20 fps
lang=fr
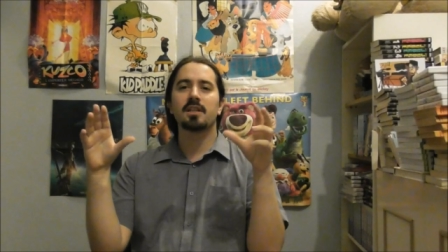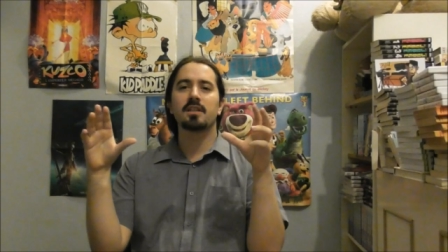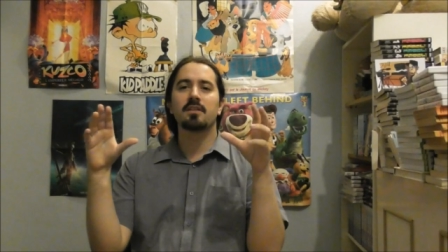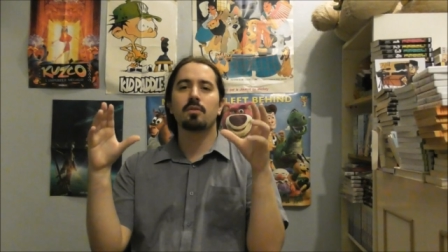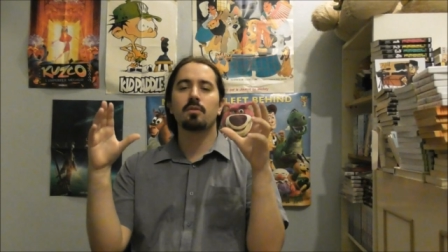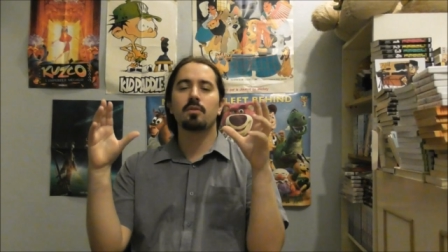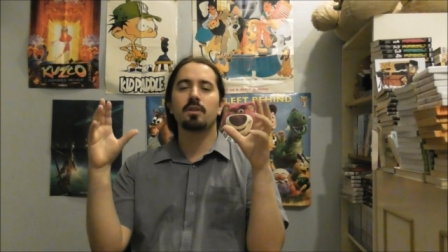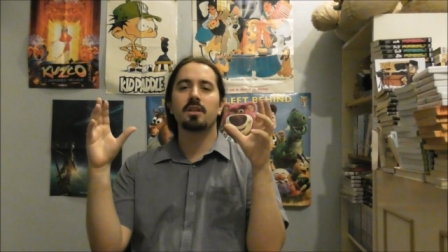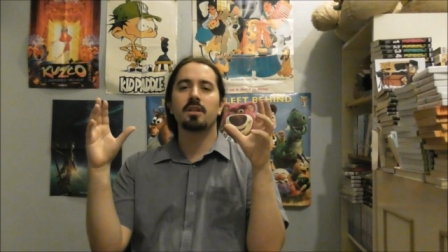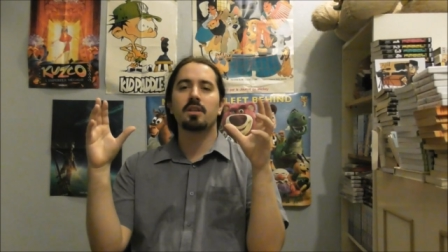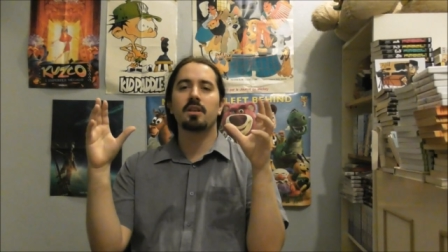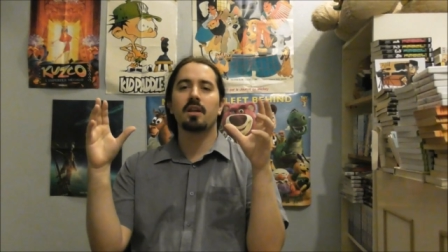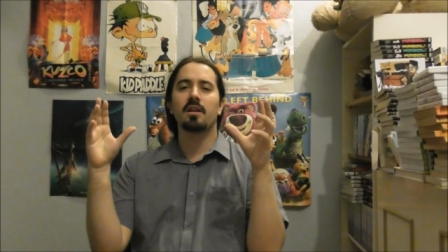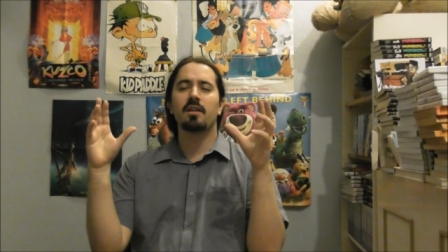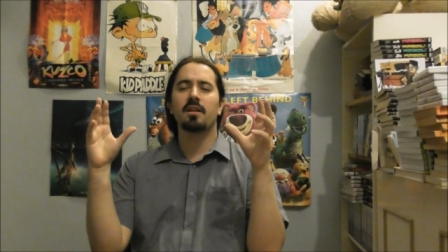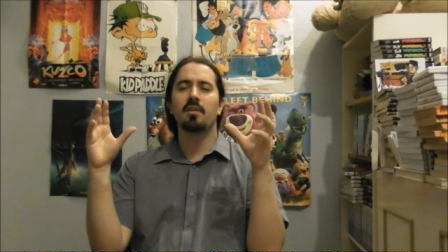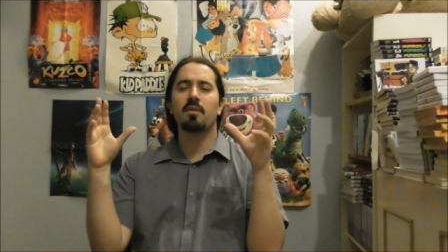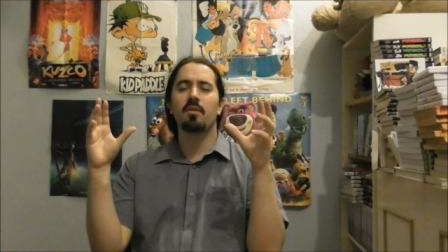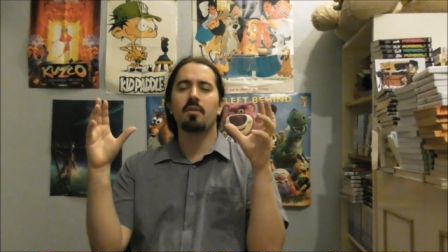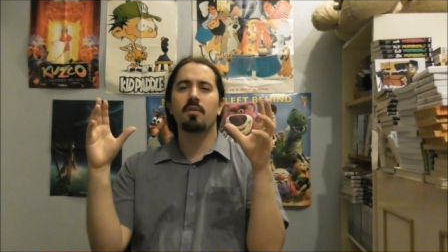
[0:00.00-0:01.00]
étant donné qu'elle
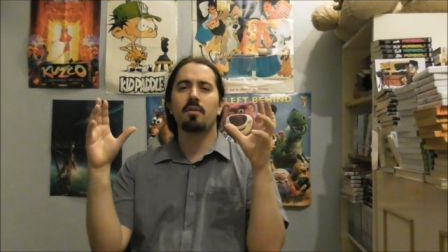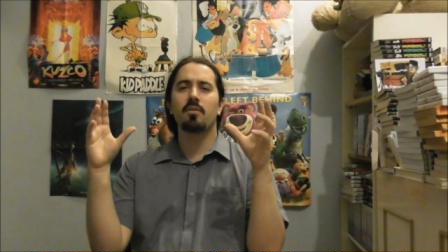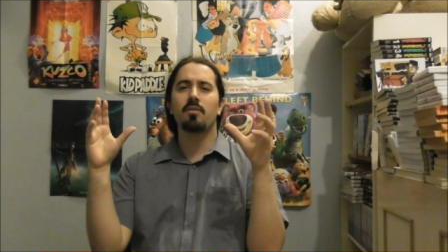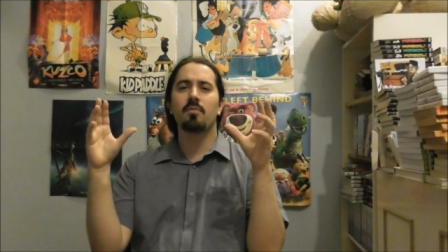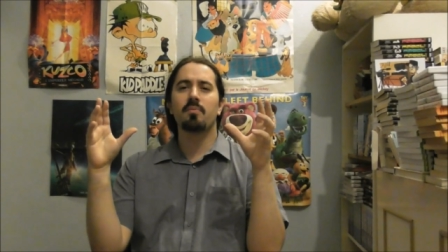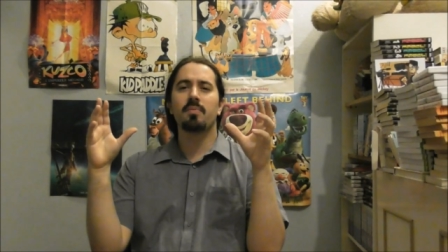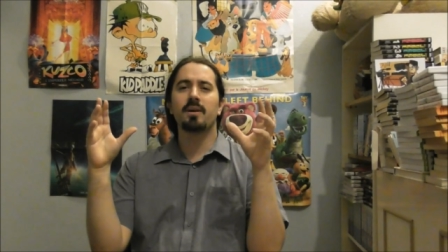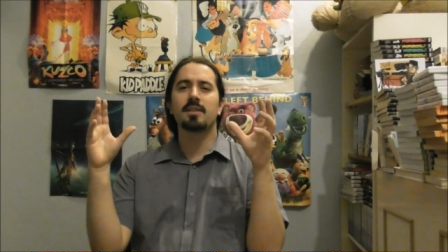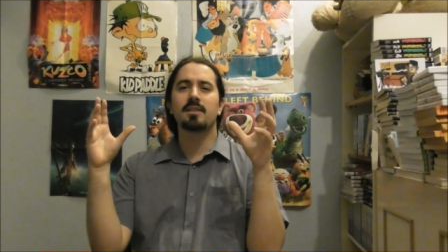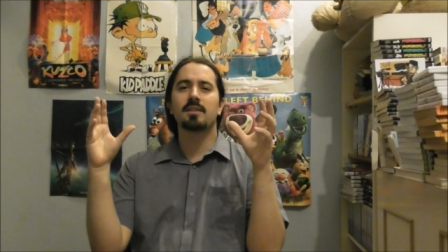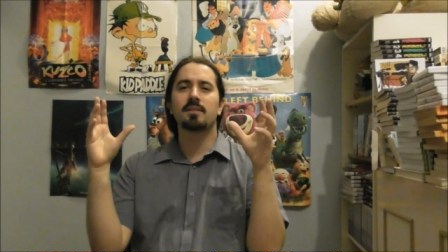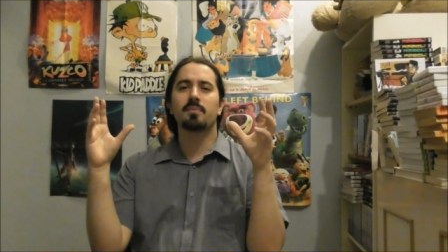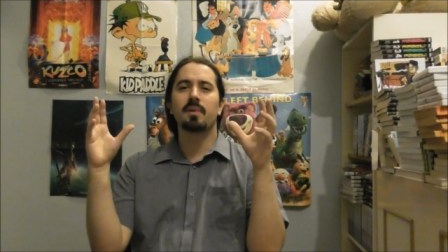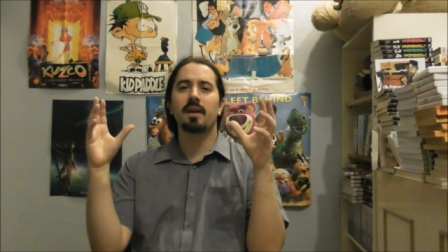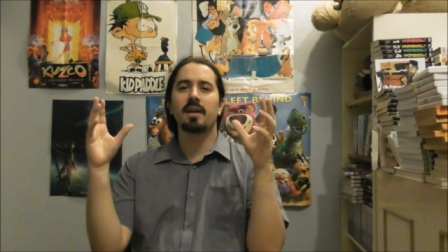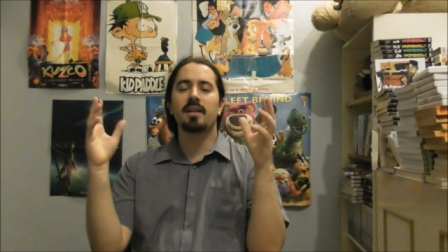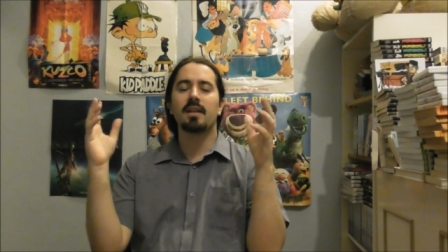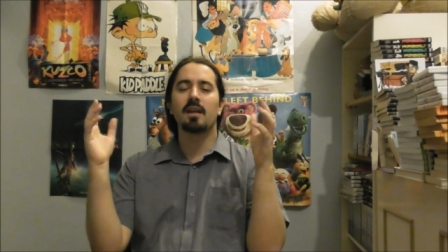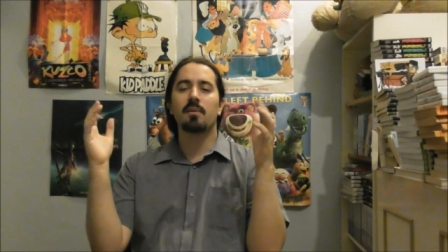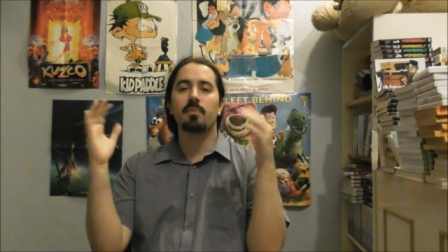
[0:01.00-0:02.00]
ne, passe
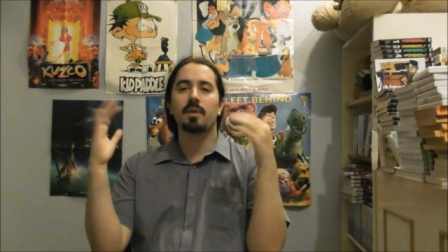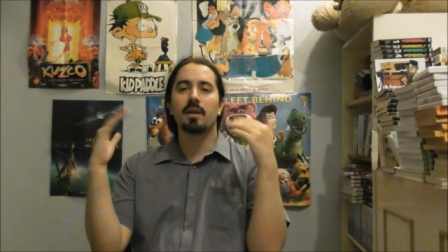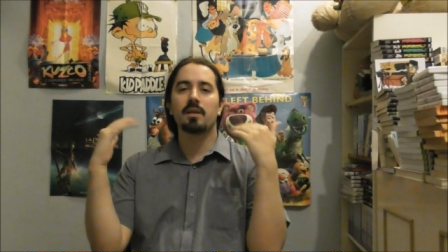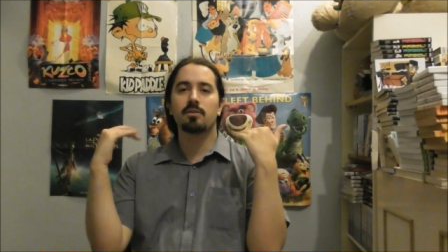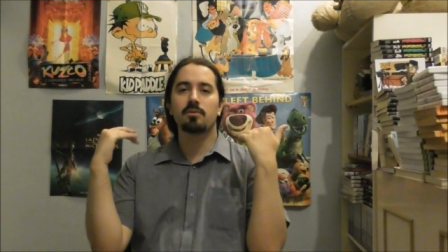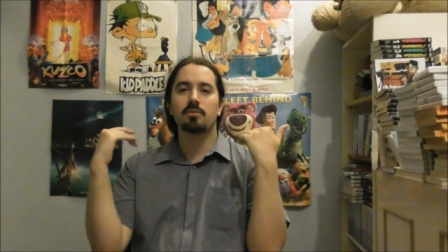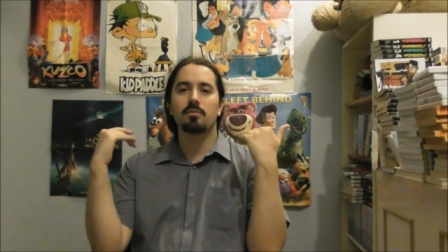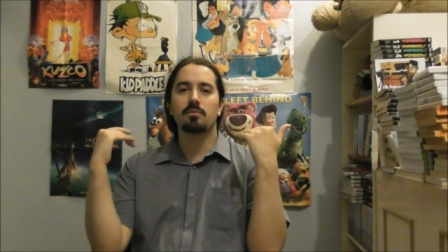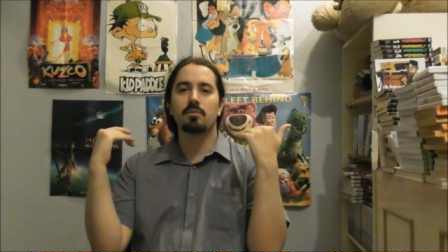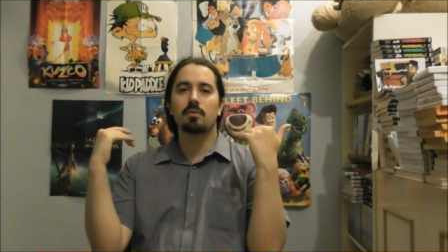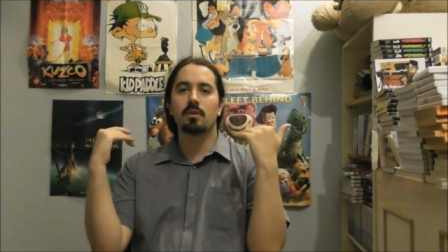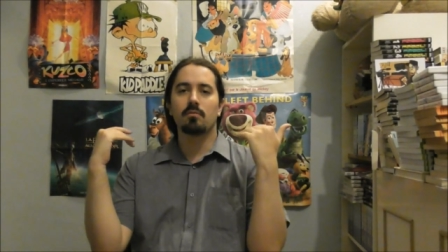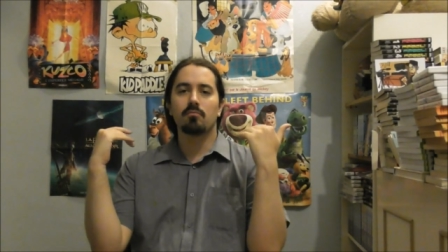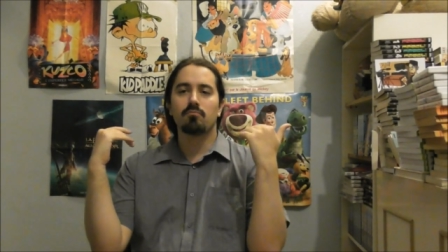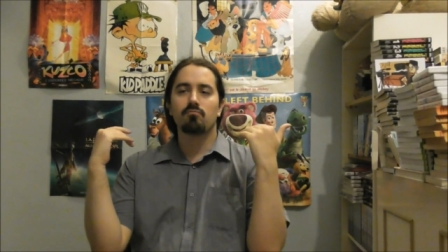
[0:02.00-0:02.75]
pas inaperçue